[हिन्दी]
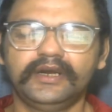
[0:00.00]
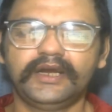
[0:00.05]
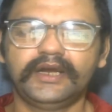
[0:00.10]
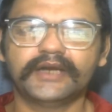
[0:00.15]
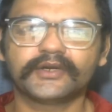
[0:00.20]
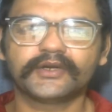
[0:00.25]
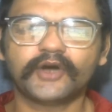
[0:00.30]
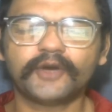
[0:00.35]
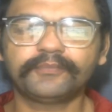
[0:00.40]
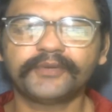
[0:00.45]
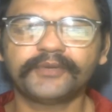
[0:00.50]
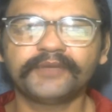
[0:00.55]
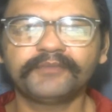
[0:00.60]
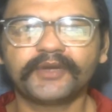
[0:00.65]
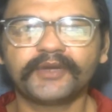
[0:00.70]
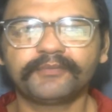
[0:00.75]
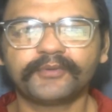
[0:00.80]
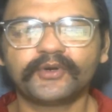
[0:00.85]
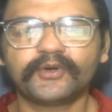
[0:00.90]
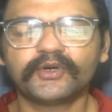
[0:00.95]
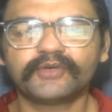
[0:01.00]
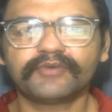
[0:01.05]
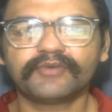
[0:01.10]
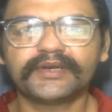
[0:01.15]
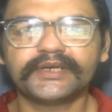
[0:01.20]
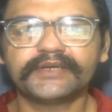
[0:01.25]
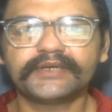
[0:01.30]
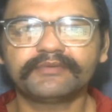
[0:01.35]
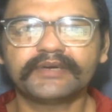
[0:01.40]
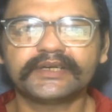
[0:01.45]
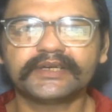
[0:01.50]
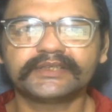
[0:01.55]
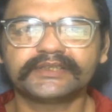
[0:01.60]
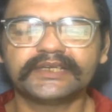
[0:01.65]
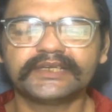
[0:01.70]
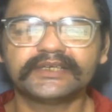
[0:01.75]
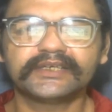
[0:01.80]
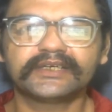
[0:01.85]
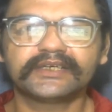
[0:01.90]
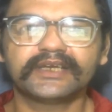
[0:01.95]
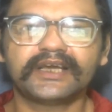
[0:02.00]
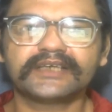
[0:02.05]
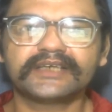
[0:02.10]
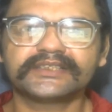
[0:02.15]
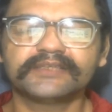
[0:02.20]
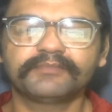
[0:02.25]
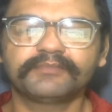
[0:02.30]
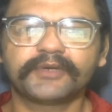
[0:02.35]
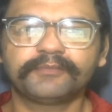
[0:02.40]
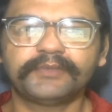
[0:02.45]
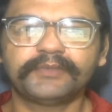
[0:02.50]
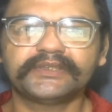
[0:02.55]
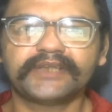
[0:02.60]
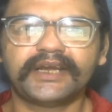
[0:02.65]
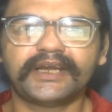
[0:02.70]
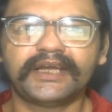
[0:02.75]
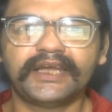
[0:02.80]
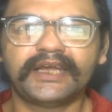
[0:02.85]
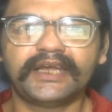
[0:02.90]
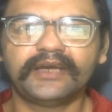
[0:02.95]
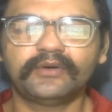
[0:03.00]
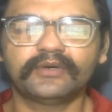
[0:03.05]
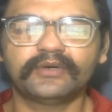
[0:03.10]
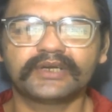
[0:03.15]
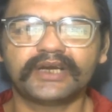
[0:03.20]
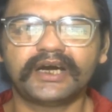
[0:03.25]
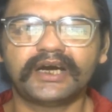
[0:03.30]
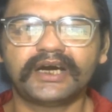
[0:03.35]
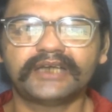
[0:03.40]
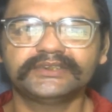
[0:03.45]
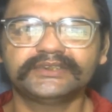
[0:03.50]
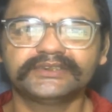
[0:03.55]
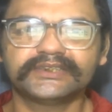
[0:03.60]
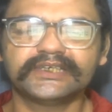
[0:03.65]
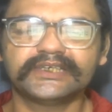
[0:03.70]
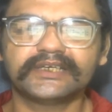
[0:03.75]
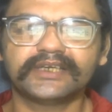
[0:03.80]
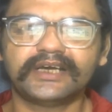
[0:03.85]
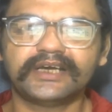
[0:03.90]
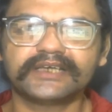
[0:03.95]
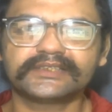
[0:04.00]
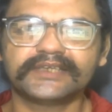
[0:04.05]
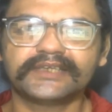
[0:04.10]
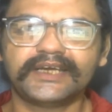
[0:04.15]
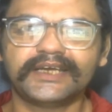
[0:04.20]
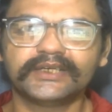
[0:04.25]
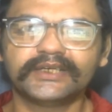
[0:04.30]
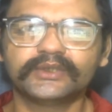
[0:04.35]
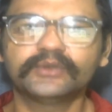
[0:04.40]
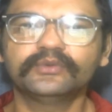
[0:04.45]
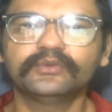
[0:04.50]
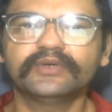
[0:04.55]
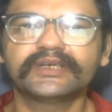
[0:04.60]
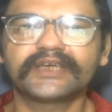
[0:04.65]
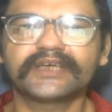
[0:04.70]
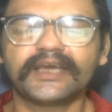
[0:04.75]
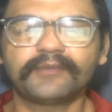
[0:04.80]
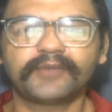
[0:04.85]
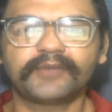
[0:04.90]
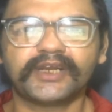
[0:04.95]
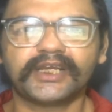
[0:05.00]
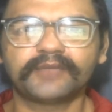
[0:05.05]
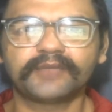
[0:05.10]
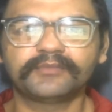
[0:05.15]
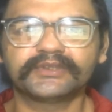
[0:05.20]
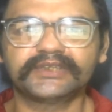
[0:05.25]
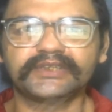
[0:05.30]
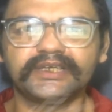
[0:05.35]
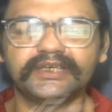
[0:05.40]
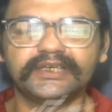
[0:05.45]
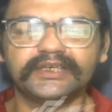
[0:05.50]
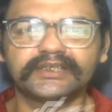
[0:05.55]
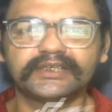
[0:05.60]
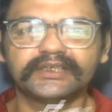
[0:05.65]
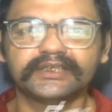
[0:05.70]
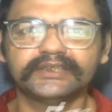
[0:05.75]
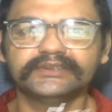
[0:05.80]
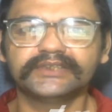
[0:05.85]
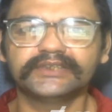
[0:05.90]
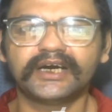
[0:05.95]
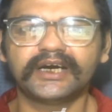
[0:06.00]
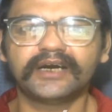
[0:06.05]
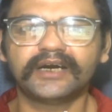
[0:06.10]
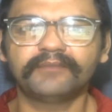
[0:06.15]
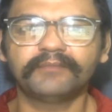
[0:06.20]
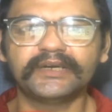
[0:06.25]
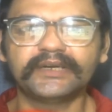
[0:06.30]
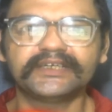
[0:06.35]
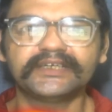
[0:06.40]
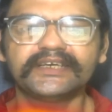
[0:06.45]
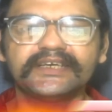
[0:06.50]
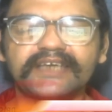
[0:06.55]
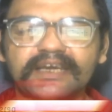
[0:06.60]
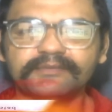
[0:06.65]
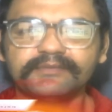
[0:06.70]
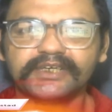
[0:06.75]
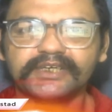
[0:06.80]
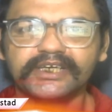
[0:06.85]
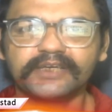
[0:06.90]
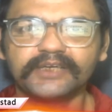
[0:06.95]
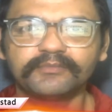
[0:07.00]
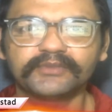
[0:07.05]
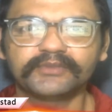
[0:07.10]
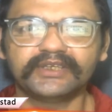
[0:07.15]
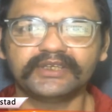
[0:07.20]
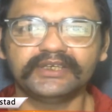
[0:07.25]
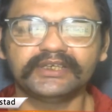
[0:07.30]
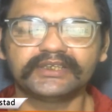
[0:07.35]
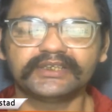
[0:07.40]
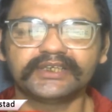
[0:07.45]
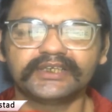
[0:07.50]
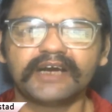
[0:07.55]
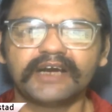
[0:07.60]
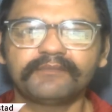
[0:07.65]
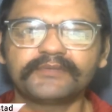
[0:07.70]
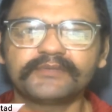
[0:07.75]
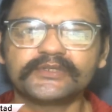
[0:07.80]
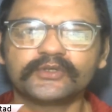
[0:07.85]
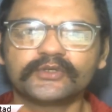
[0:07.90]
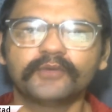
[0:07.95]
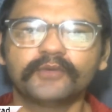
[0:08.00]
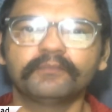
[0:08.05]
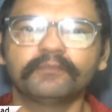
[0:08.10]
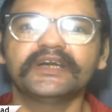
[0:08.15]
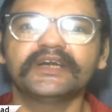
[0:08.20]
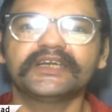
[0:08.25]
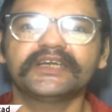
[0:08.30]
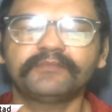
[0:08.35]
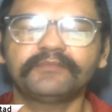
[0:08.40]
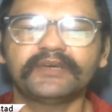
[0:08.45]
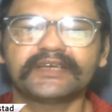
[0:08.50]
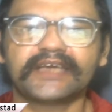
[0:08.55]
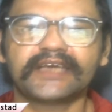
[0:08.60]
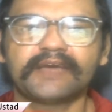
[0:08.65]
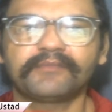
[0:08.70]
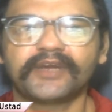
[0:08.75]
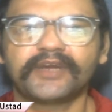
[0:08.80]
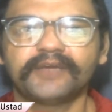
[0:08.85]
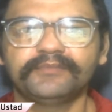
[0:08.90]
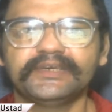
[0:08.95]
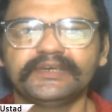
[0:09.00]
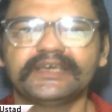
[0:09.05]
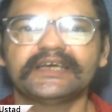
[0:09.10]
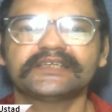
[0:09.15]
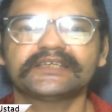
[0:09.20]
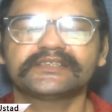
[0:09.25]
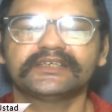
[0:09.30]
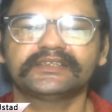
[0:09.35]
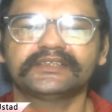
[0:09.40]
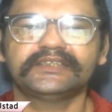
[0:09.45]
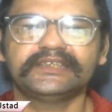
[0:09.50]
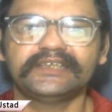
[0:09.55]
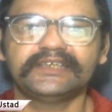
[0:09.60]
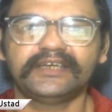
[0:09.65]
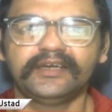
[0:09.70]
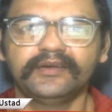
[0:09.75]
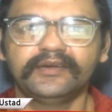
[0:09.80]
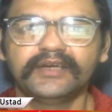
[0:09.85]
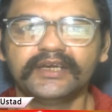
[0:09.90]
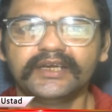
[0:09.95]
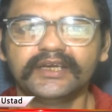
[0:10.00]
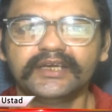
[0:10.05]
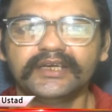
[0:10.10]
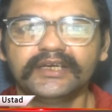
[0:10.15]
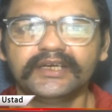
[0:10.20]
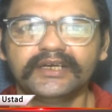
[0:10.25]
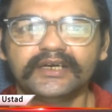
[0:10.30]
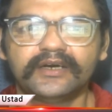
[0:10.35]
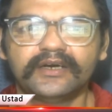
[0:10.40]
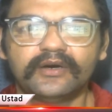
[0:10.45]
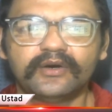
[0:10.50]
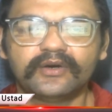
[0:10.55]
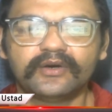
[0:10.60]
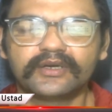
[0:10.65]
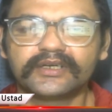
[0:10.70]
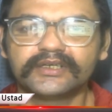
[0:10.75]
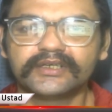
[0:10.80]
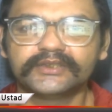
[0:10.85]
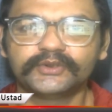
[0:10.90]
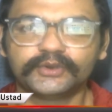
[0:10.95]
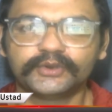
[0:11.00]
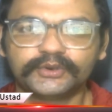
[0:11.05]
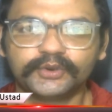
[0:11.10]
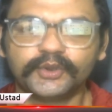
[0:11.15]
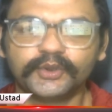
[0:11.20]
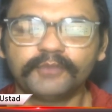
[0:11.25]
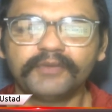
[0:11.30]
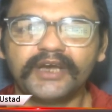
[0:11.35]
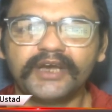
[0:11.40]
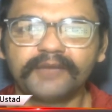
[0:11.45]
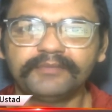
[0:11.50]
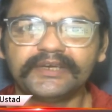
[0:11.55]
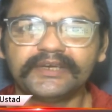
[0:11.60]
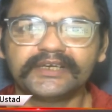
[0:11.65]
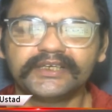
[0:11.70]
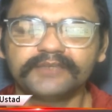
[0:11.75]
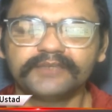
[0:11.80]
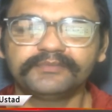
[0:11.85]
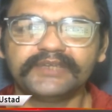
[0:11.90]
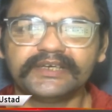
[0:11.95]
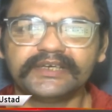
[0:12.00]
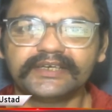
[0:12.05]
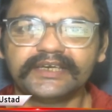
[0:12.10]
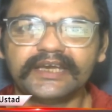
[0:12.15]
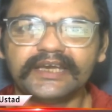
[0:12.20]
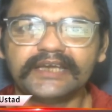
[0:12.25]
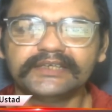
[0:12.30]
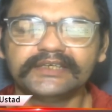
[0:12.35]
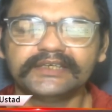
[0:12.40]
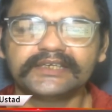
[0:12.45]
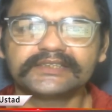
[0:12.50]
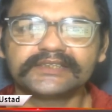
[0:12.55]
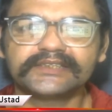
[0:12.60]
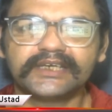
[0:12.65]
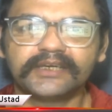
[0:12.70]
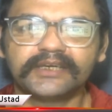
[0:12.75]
एडोब प्रीमियर प्रो 2023 की क्लास नंबर 15 है और आज की क्लास है डुअल कैमरा के मतलब या मल्टी कैमरा के मतलब या आप इसको मल्टीपल कैमरा भी कह सकते हैं और जो शुरू में आपने क्लिप देखी हैं ये सर